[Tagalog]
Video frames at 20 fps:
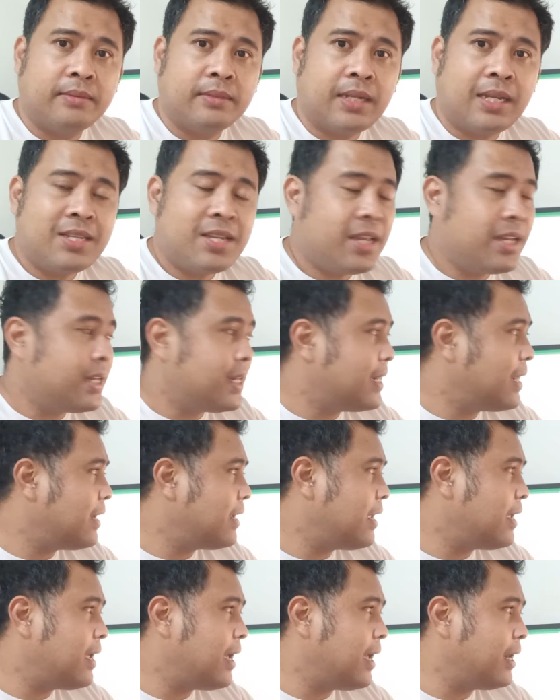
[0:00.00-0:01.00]
Kasi
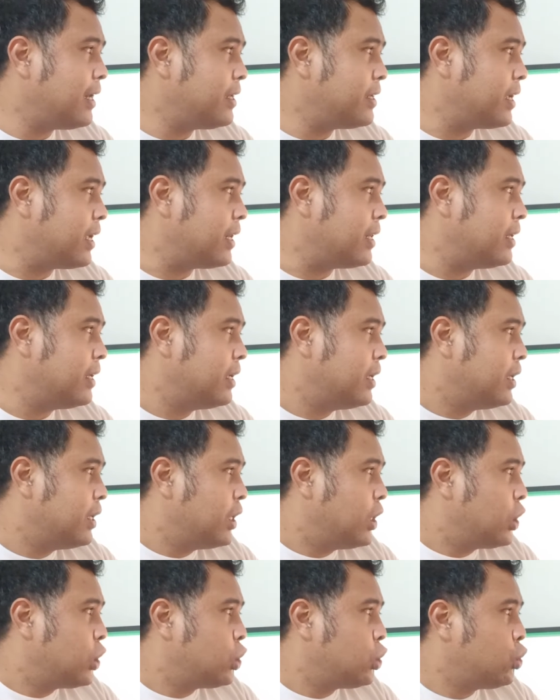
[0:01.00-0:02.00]
nangyayari niyan,
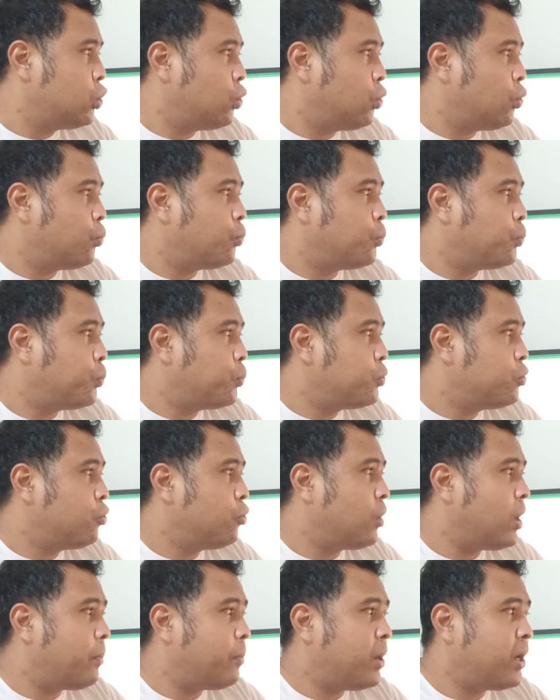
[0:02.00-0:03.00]
yung
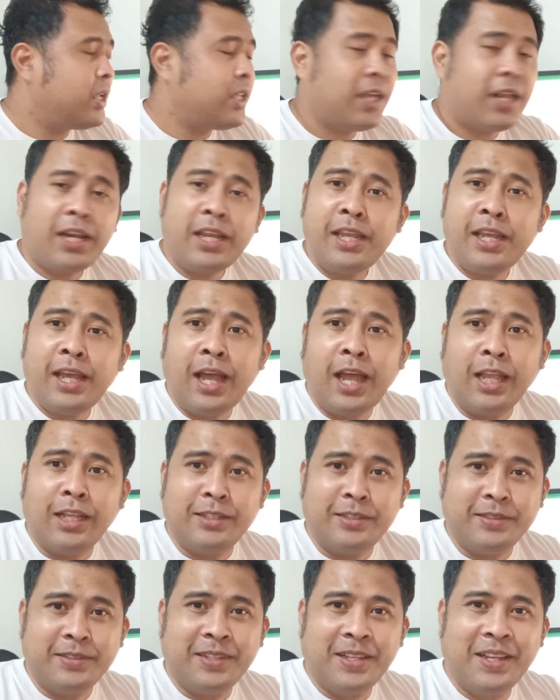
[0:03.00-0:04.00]
yung
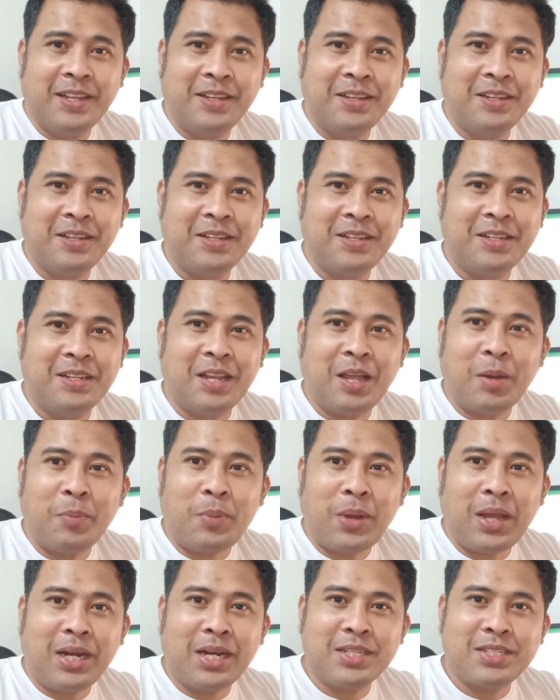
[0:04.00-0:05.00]
kapangyarihan ng
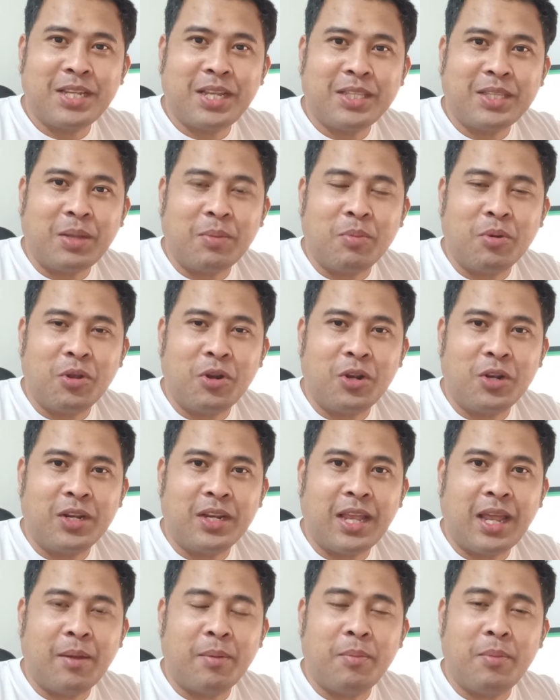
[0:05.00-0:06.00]

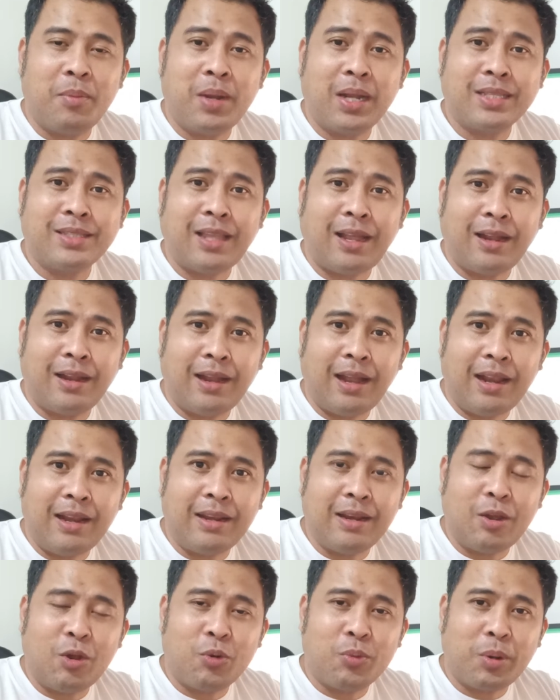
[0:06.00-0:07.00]
paracetamol na
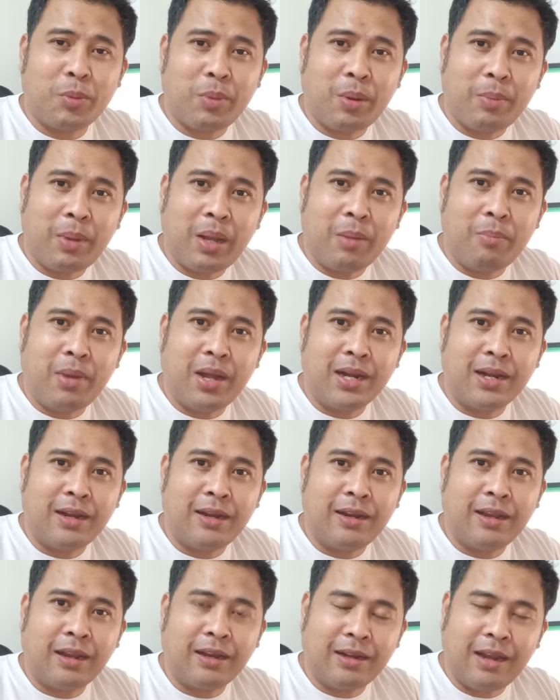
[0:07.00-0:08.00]
magtanggal o magpababa
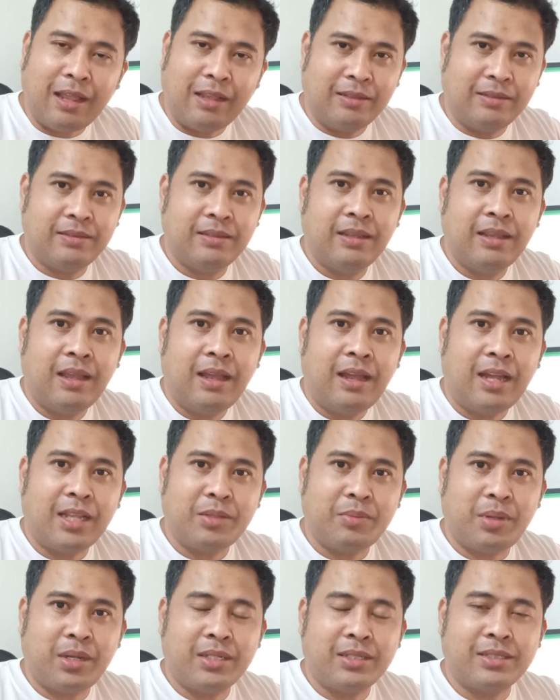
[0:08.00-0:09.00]
ng lagnat
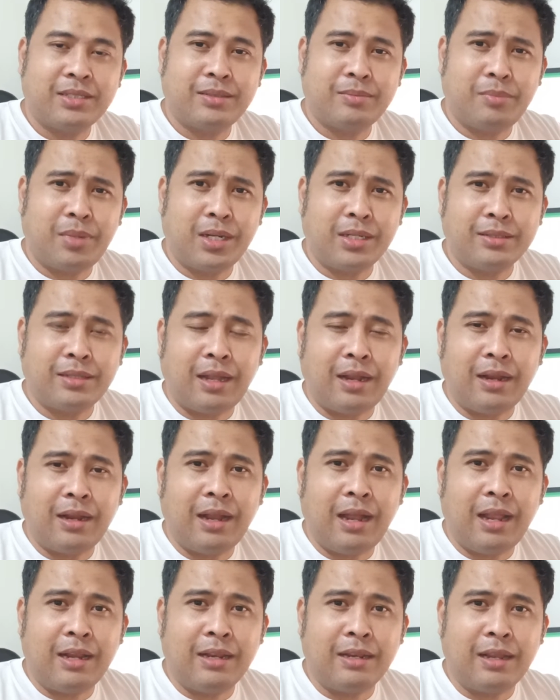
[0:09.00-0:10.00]
at mag,
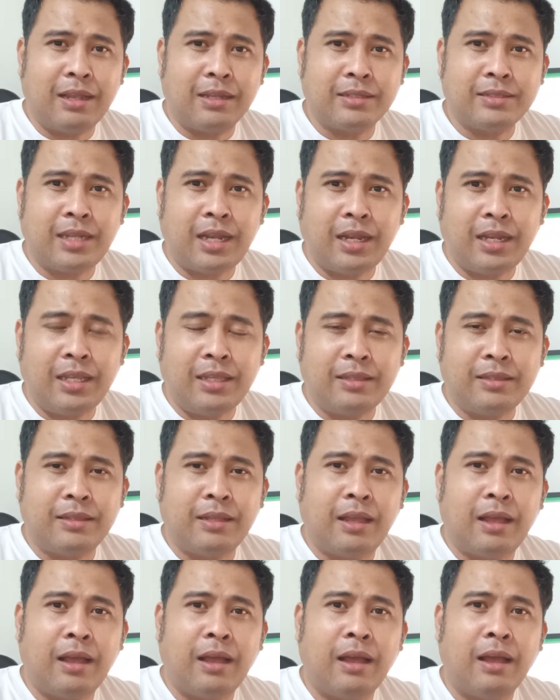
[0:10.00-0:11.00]
magtanggal ng sakit
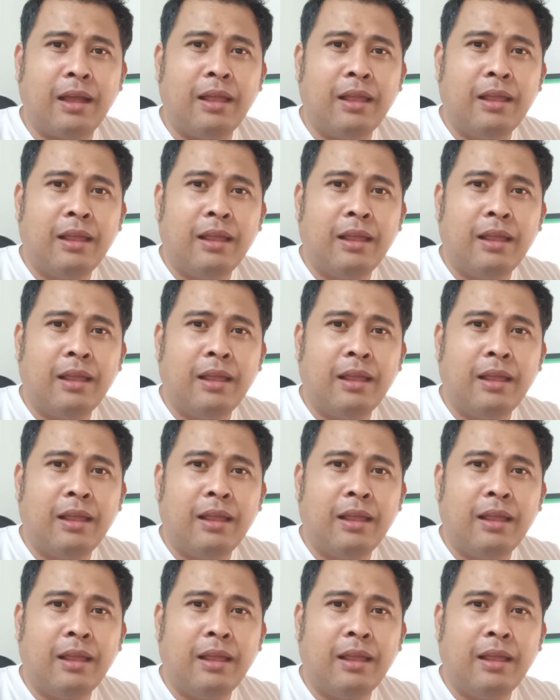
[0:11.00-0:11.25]
ng